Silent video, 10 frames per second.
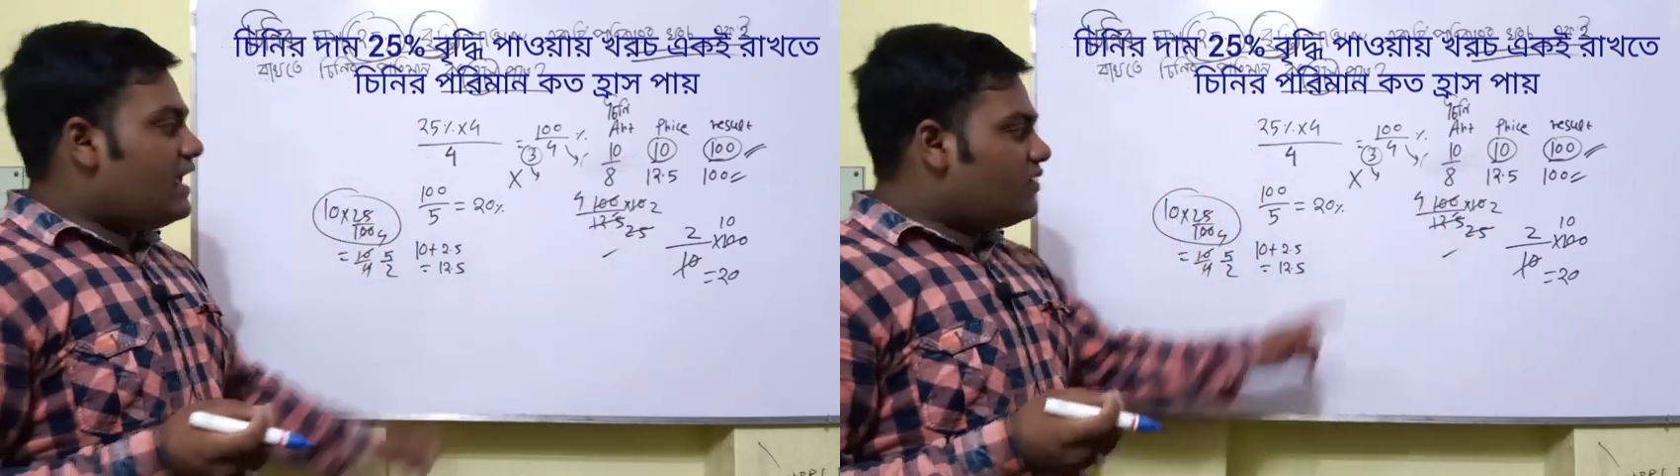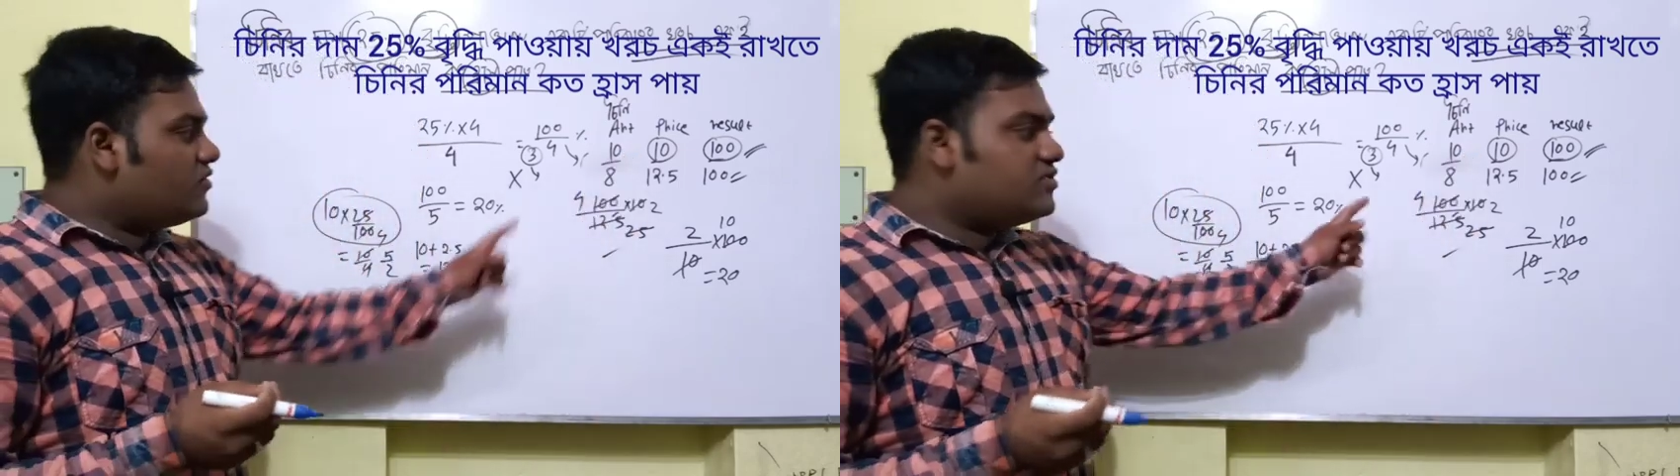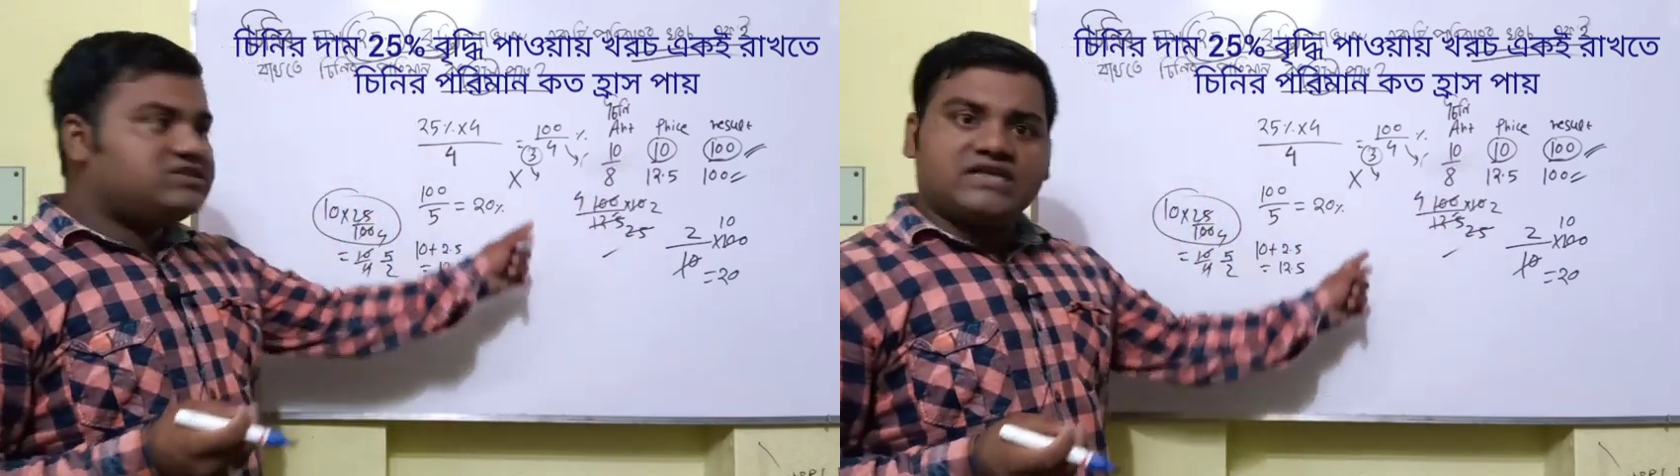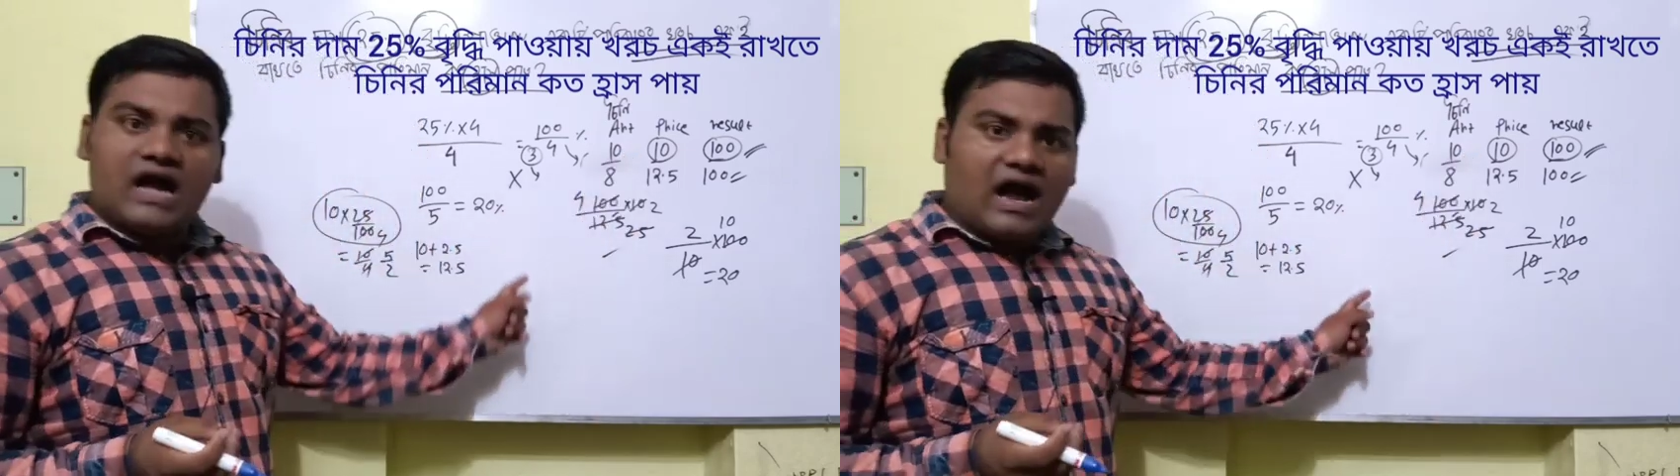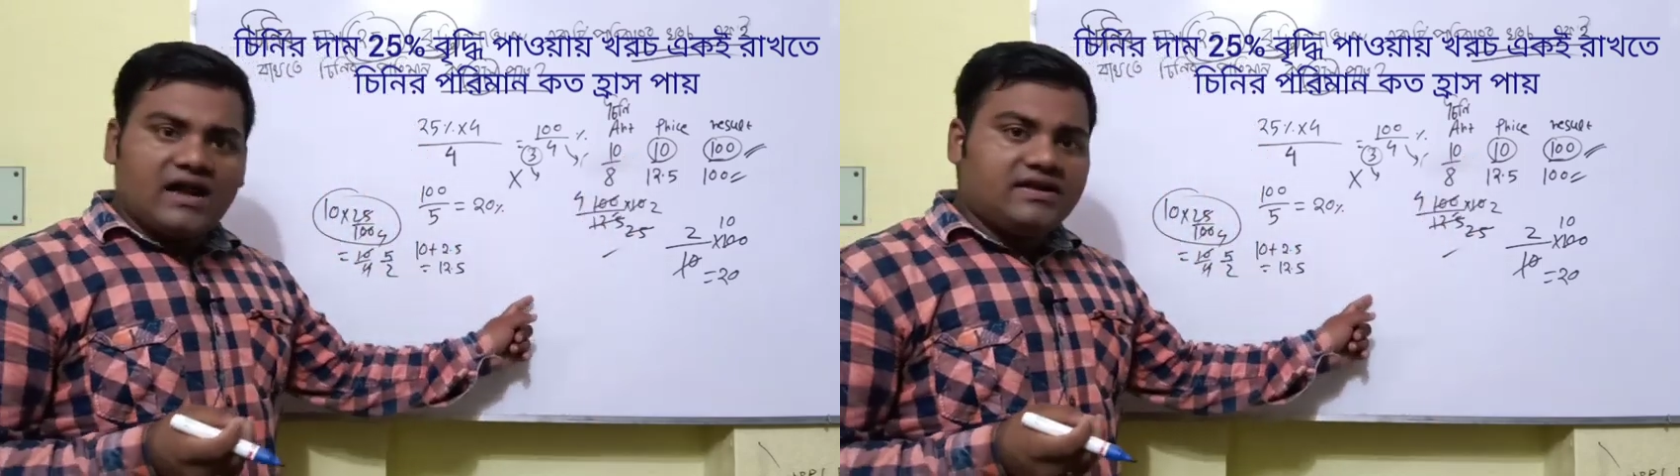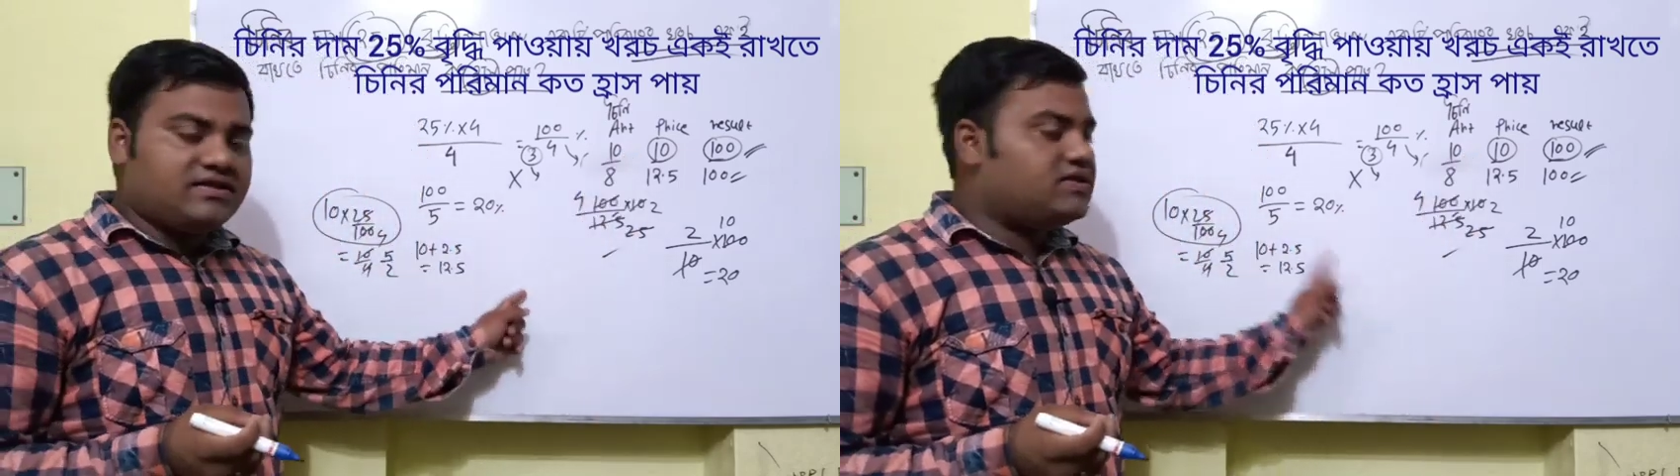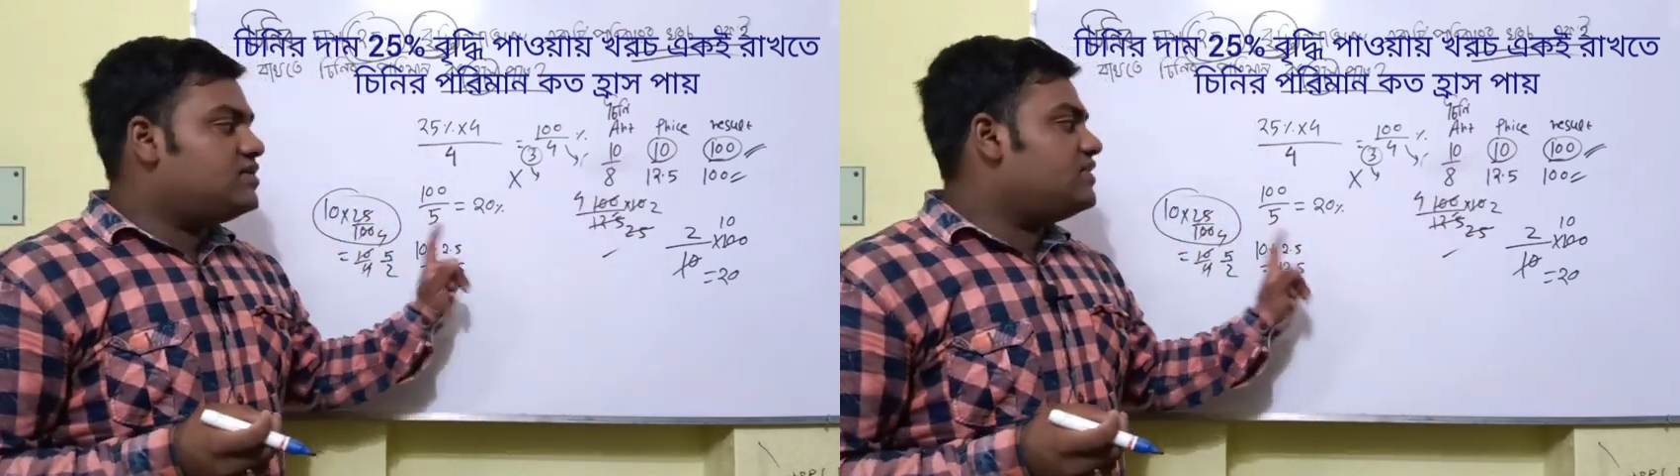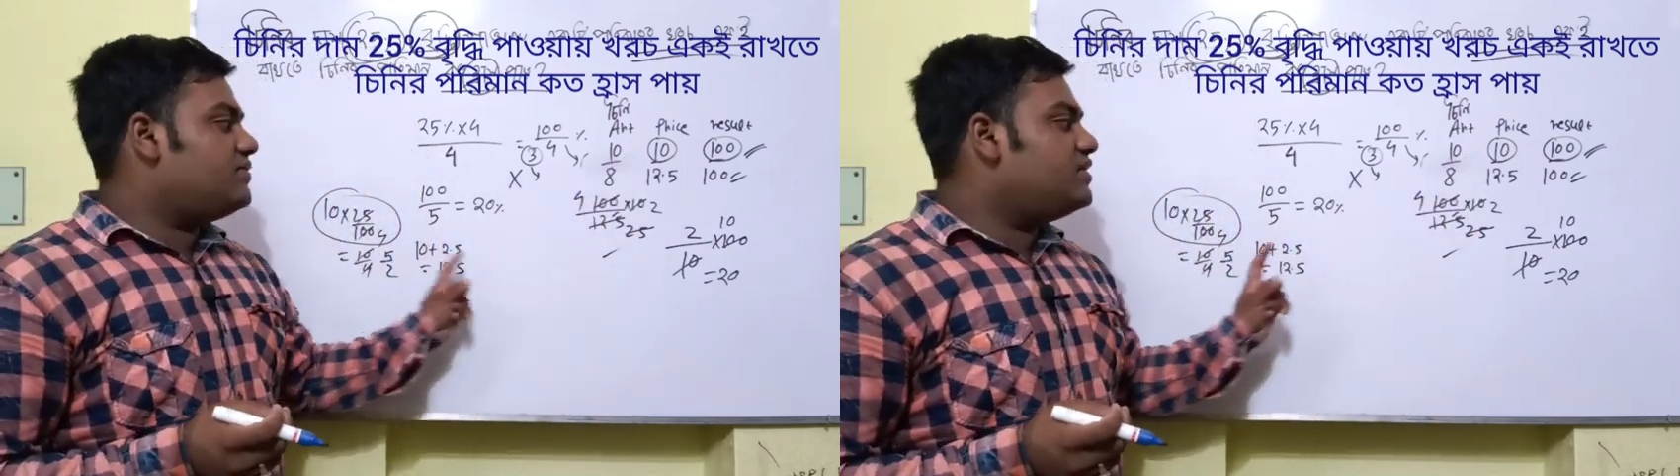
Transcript: এখন হয়েছে আট তার